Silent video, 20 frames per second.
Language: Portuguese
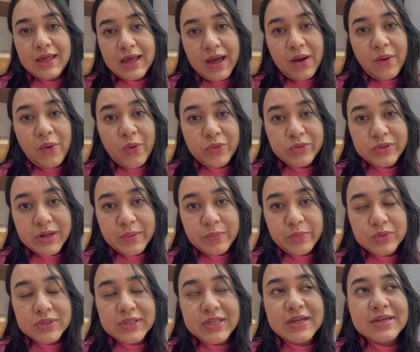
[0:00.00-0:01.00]
a outra
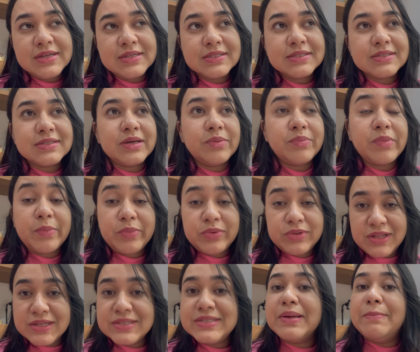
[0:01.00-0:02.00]
mudança, uma
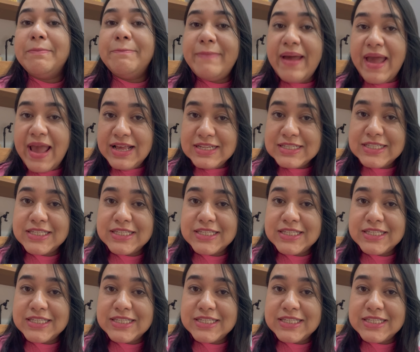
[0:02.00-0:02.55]
mudança bem